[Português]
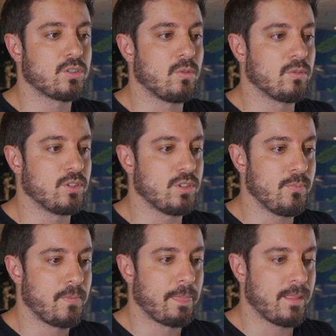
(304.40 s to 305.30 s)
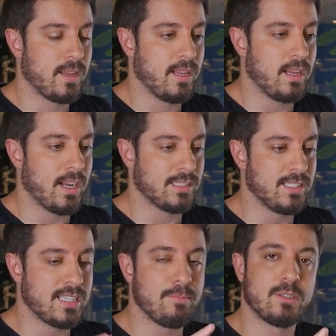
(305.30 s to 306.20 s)
das contas, é, a
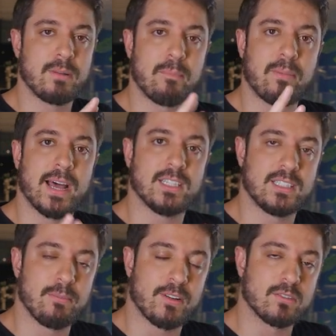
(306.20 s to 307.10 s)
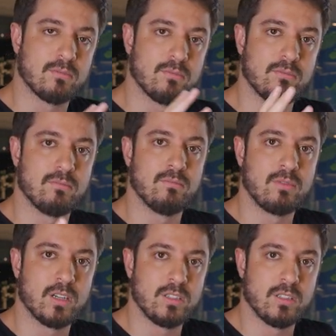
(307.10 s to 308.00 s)
gente sempre se prepara, a gente sempre faz um, um, um
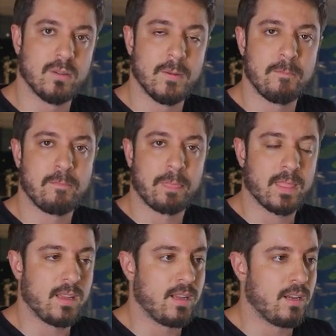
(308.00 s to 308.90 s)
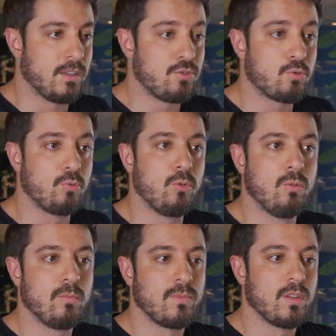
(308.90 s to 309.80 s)
grande é,
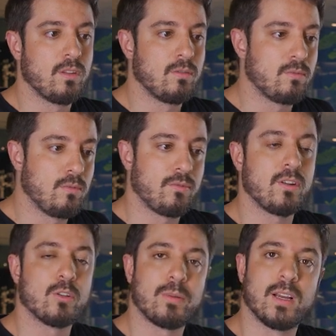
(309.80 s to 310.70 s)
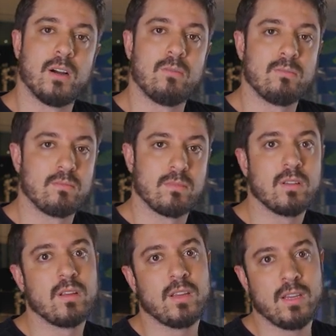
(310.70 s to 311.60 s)
estudo no final do pregão
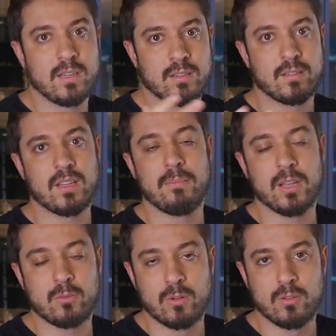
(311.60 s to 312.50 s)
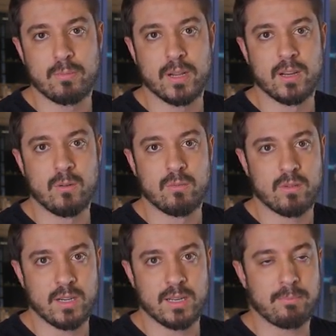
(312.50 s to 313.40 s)
e na abertura do pregão,
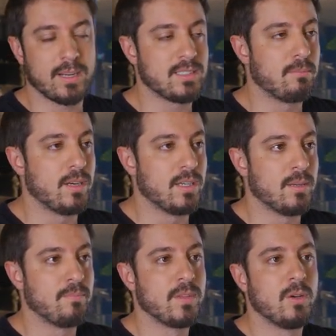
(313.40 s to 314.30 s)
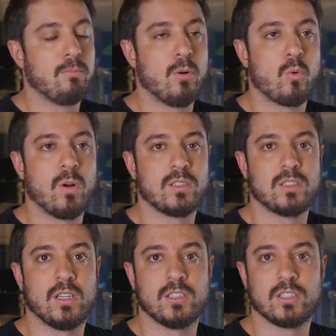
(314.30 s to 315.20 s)
ali na parte da manhã, pouco
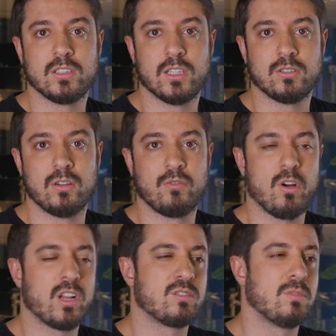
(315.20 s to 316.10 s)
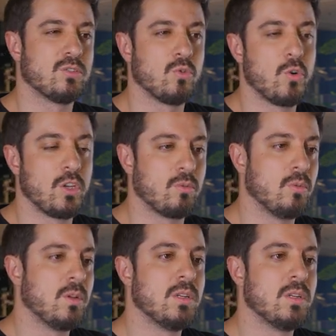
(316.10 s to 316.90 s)
antes das, das 9 horas, umas 8,